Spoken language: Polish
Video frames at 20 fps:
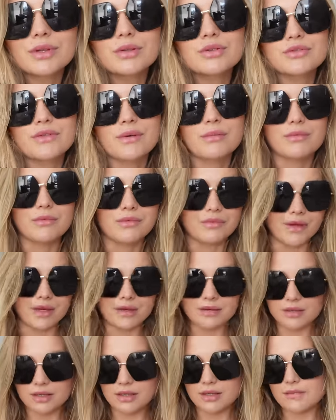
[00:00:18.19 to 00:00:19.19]
Już Wam
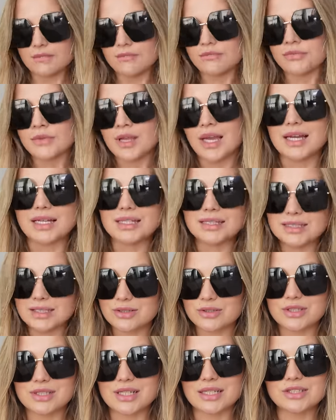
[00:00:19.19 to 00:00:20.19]
mówię. A jest
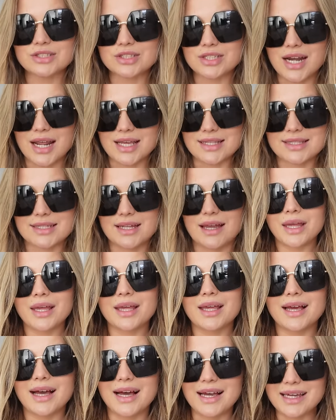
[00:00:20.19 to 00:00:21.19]
godzina 13.
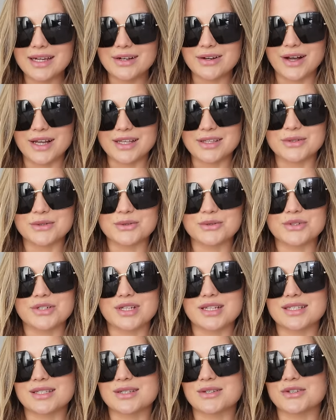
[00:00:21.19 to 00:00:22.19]
A ja kochani już
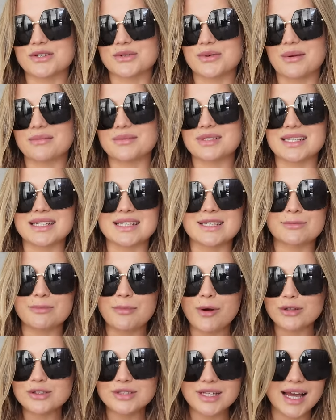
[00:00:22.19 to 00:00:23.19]
e, zdążyłam się
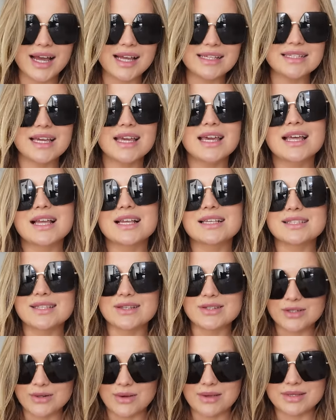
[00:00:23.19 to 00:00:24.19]
spotkać,
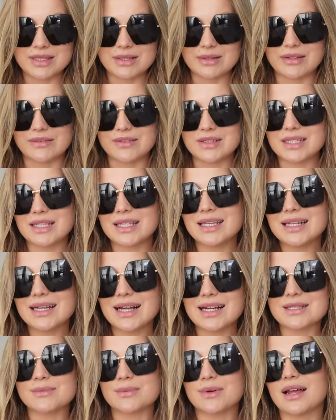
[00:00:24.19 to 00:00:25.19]
zdążyłam załatwić
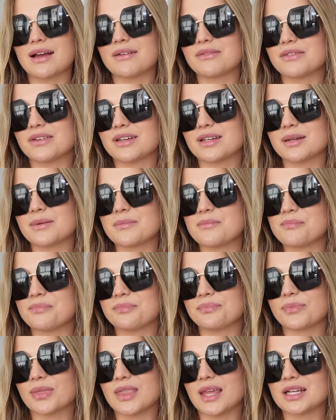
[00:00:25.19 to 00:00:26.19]
kilka spraw,
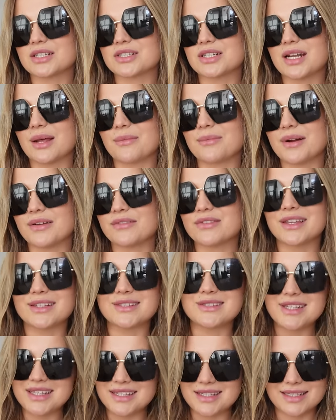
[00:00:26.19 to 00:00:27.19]
um, także
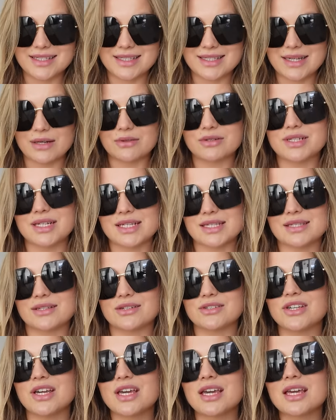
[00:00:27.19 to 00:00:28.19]
naprawdę dzieje się cały czas
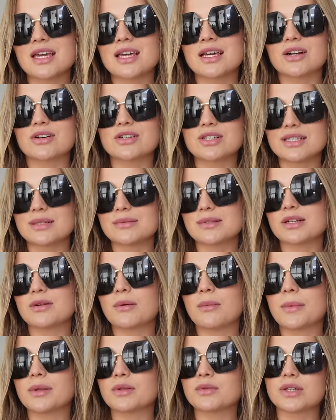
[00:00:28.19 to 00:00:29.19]
coś. Korzystam z
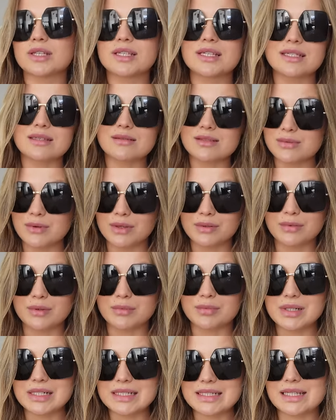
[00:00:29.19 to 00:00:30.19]
tego momentu, kiedy jestem z
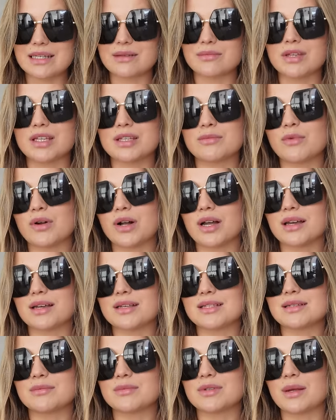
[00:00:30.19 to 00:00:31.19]
moimi bliskimi i
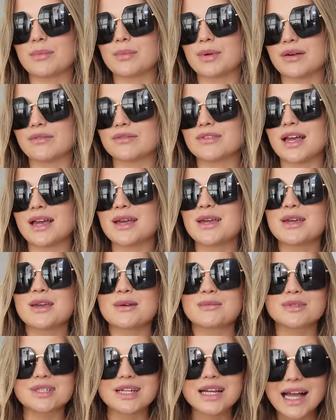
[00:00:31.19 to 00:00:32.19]
mogę z nimi naprawdę
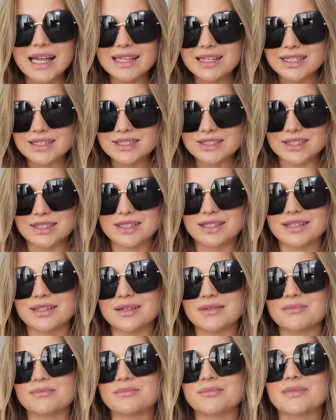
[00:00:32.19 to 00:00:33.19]
przegadać
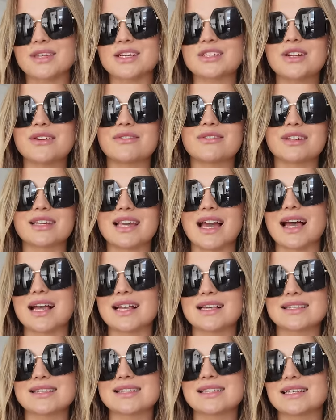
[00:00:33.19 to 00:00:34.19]
um, nasze
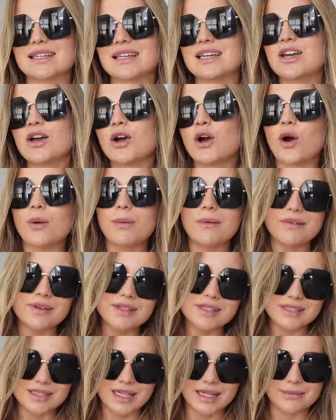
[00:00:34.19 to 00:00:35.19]
wyjazdy,
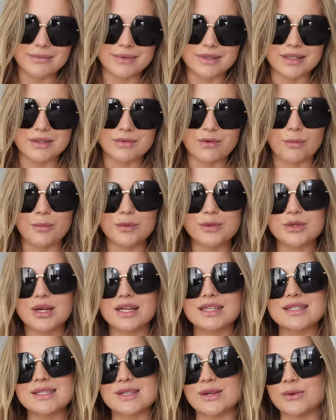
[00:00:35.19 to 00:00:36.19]
opowiedzieć jak było,
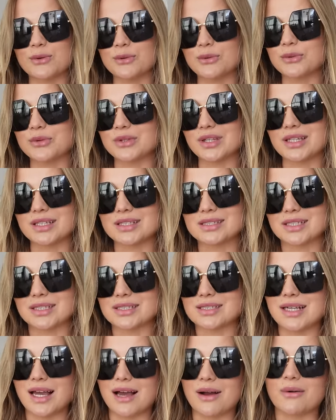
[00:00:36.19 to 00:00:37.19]
posłuchać co u nich
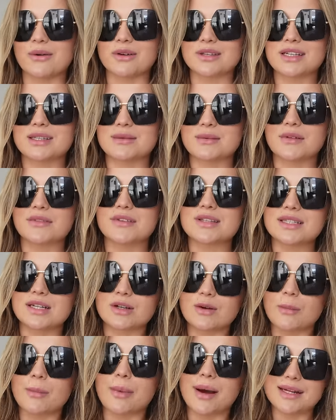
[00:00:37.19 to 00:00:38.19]
się działo. Tak naprawdę jest
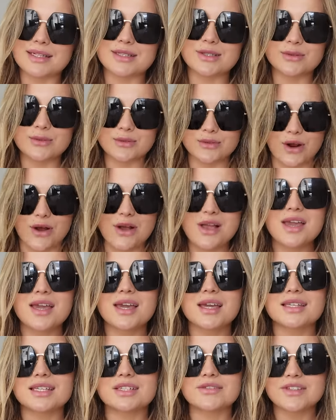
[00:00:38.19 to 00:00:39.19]
tego bardzo dużo.
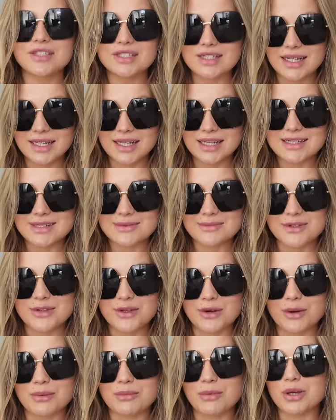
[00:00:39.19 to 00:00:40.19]
Też w niedzielę jedziemy
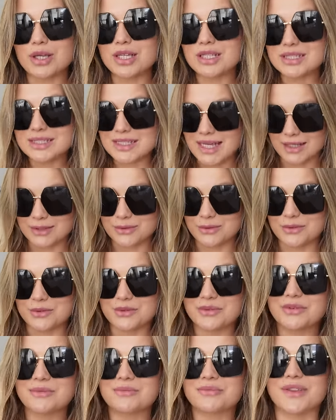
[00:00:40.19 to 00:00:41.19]
do moich
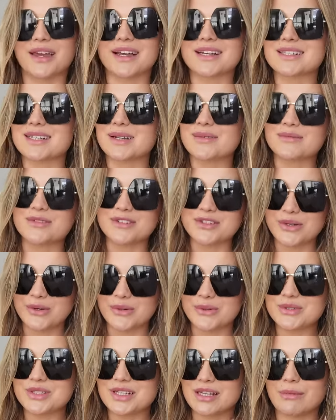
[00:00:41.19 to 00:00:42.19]
dziadków, także
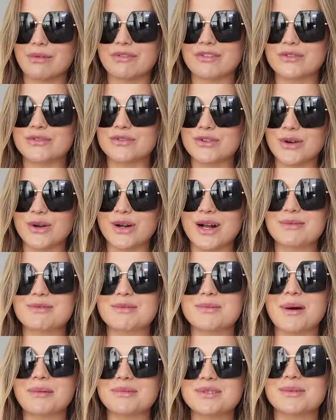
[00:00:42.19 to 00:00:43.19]
wyczekujcie na pewno vloga,
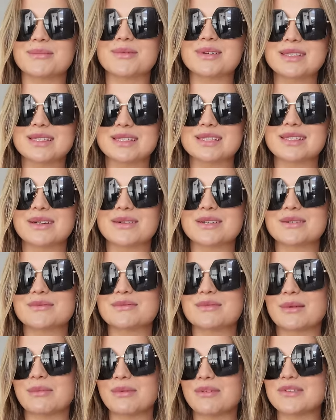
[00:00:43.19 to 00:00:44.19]
bo babcia będzie chciała,
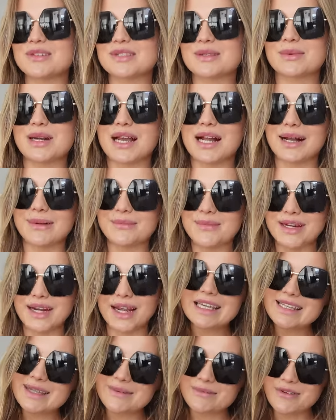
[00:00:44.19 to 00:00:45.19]
żebym na pewno zabrała
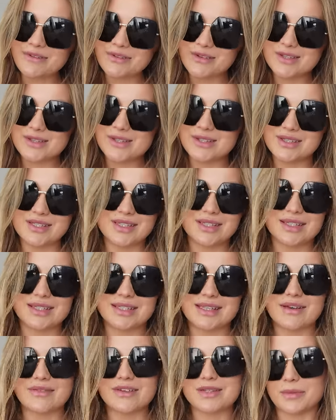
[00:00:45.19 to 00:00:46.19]
kamerę i na pewno coś e,
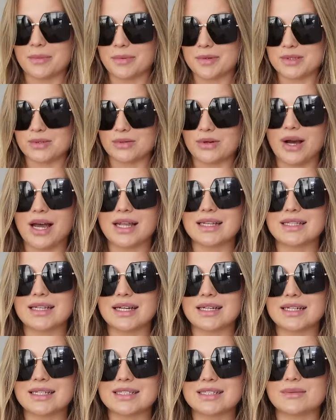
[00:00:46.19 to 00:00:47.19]
dla Was po prostu kochani
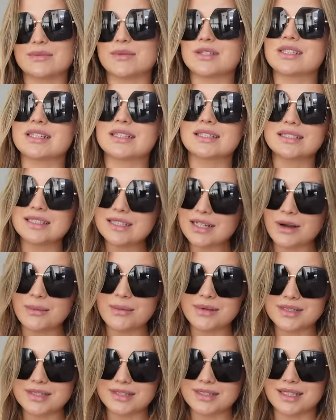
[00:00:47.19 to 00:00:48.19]
nakręcimy. Jeśli tylko
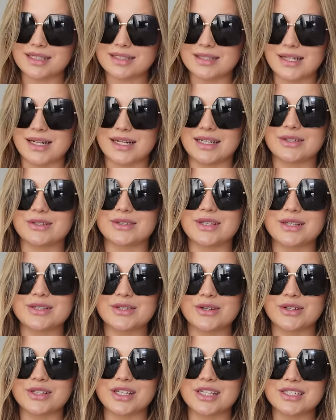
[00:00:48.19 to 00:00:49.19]
będziecie chcieli, to
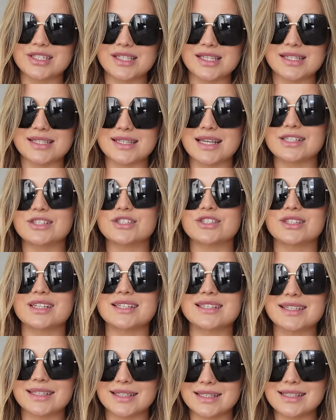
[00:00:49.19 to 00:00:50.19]
dajcie koniecznie znać, czy
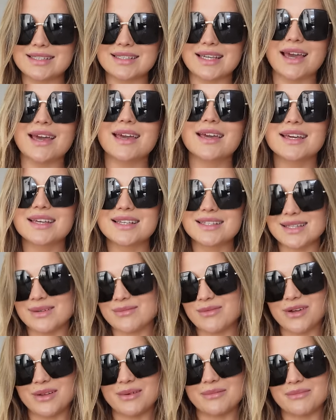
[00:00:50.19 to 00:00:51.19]
tęsknicie za
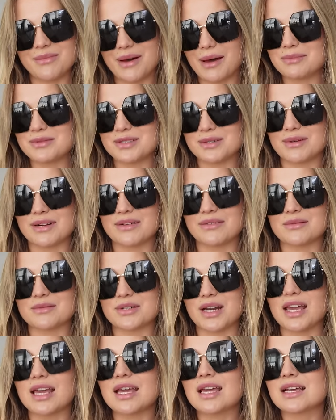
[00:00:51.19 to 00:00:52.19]
moją moją babcią, ale wiem,
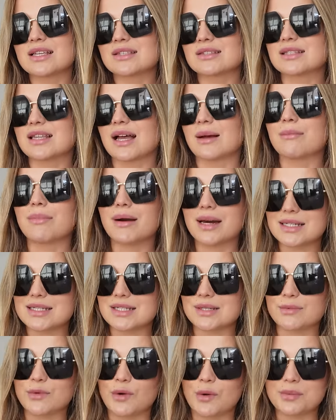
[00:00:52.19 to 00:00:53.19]
że została
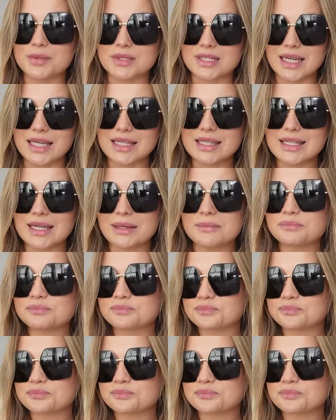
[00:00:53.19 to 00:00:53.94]
bardzo miło przyjęta.